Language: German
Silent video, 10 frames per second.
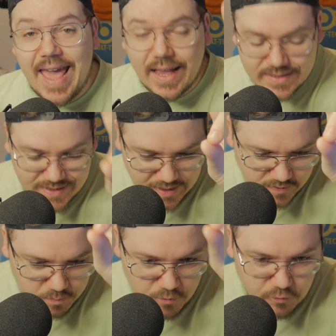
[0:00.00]

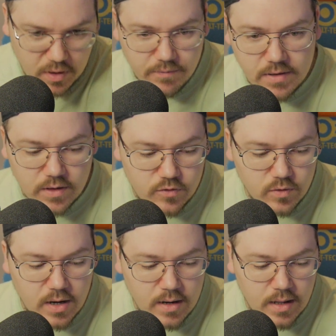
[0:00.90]
Erstens, bevor wir
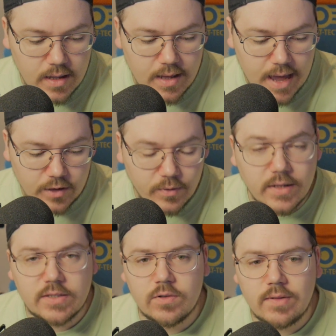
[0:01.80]
zu den äh,
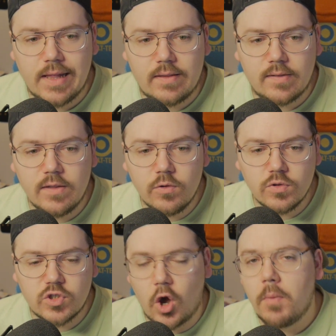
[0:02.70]
aktuellsten und letzten
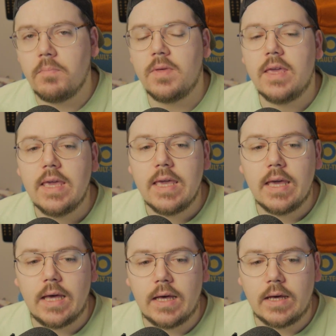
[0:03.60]
News kommen,
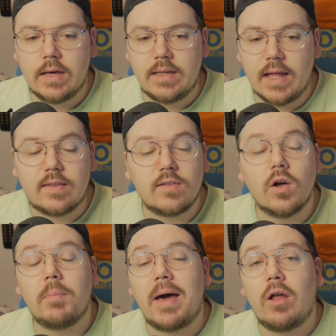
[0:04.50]
äh, jetzt
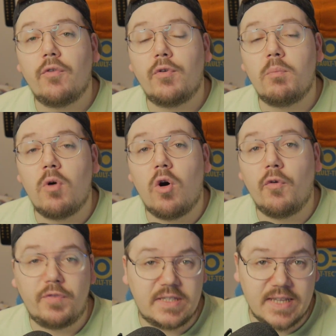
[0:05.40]
doch mal auch vom
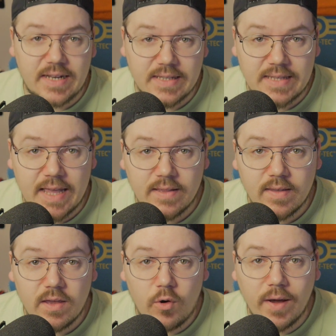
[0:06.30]
offizieller
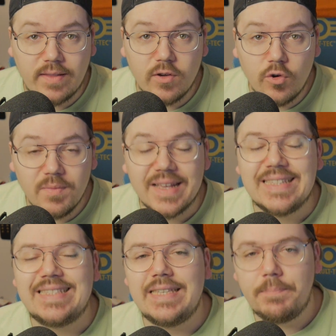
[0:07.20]
Seite. Heute um
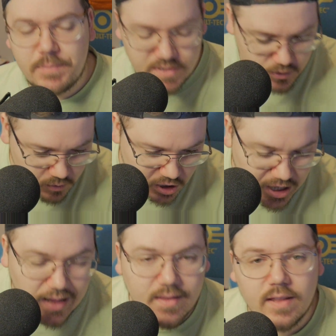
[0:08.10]
17 Uhr
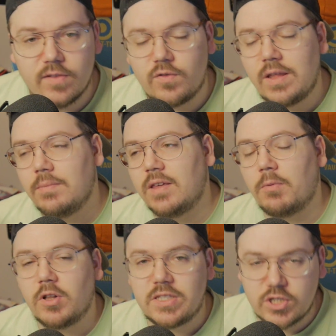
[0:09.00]
startet der Stream. Ich
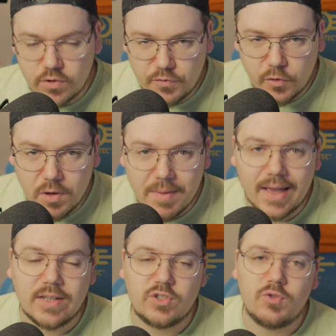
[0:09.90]
wollte es schon früher
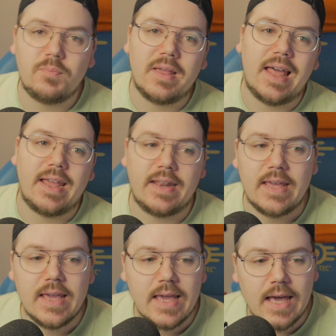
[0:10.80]
machen, es tut mir leid.
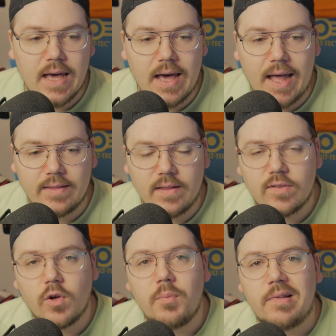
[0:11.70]
Äh, hatte
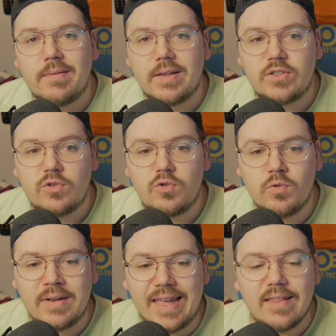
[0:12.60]
jetzt noch ein bisschen was zu
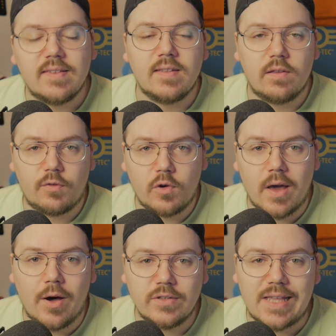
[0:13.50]
tun, geht sich nicht
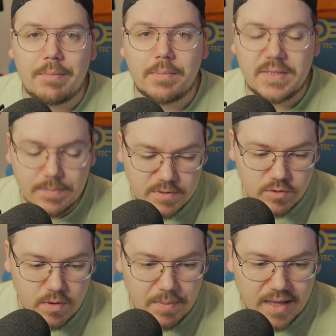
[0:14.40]
früher aus. Aber um
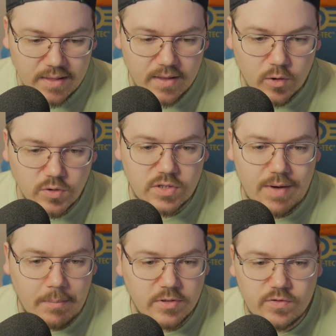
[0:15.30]
17 Uhr beginnt der große
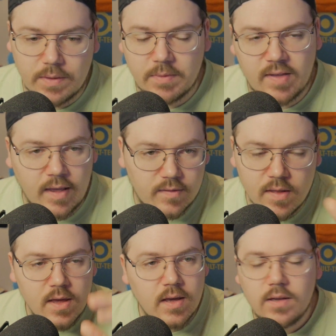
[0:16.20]
Rumble-Stream. Das heißt,
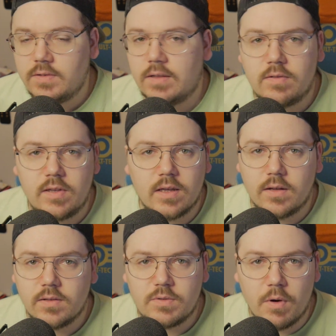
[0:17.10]
sie hatten
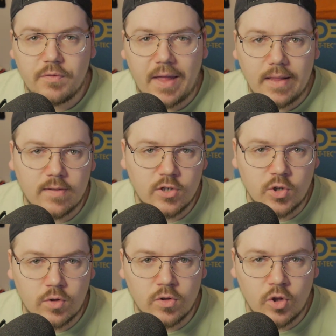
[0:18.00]
sicher 12, 13
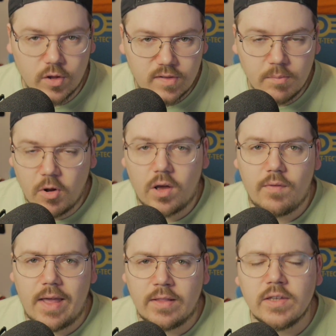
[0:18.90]
Stunden trotzdem
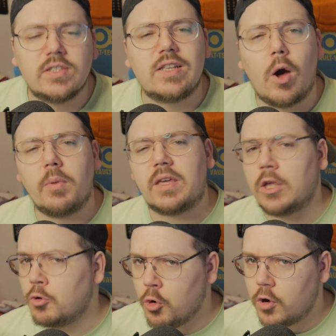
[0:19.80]
locker werden. Ist, glaube ich,
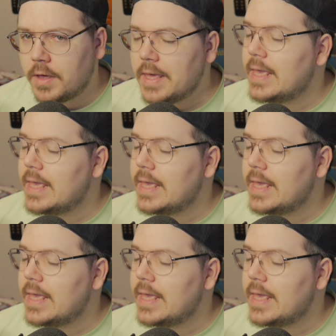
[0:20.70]
genug.